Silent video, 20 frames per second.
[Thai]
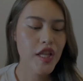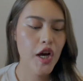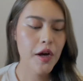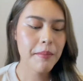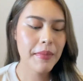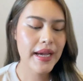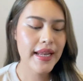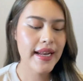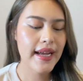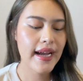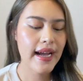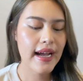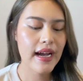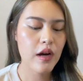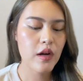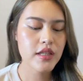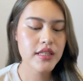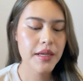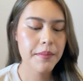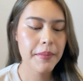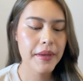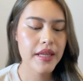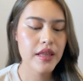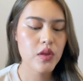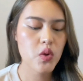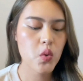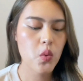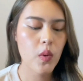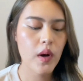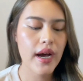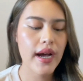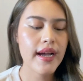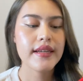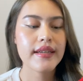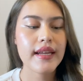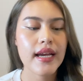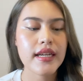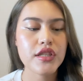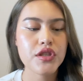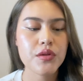ต่อมานะคะก็จะเป็นตัว
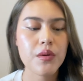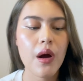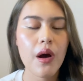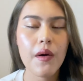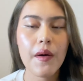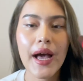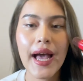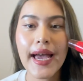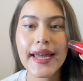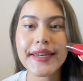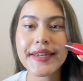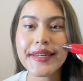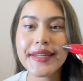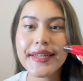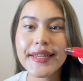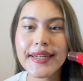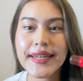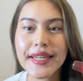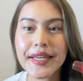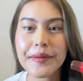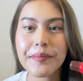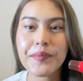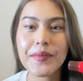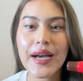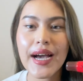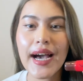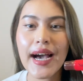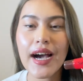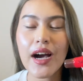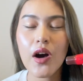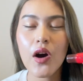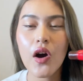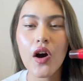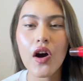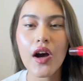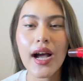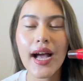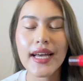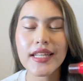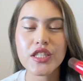natural honey lip นะคะขอ
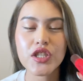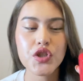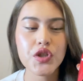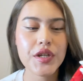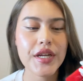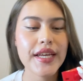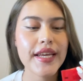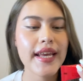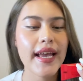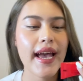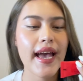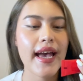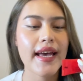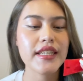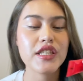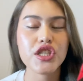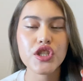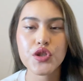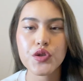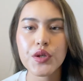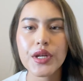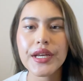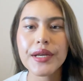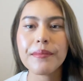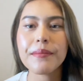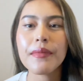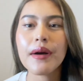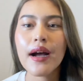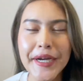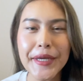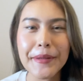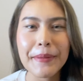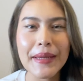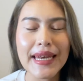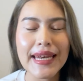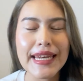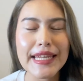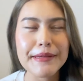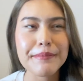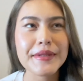ง Country แอนด์ Stream เคยเป็
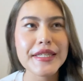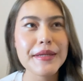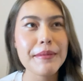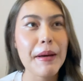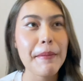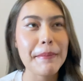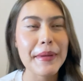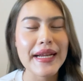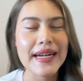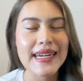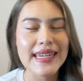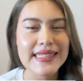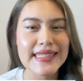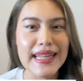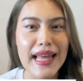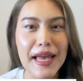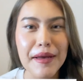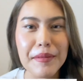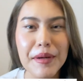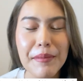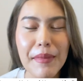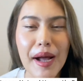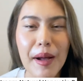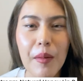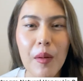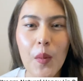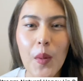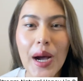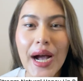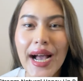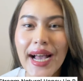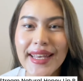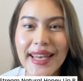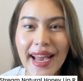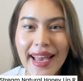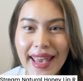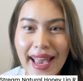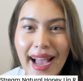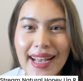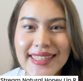นลิปที่แบบเป็นกระแสมากๆเพราะว่า
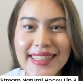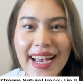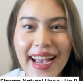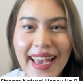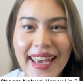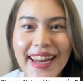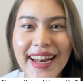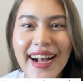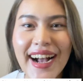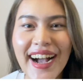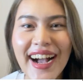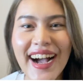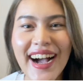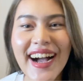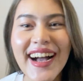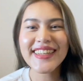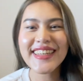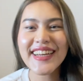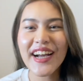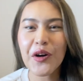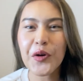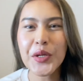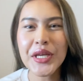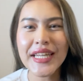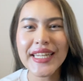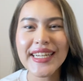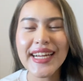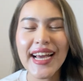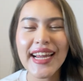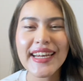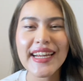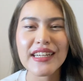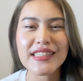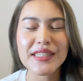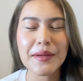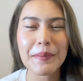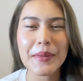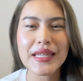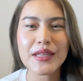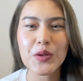ยาย่าใช้นะคะที่เขาฮิตกันอ่ะ
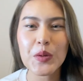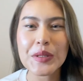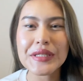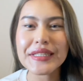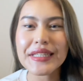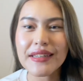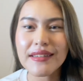จะเป็นตัวสี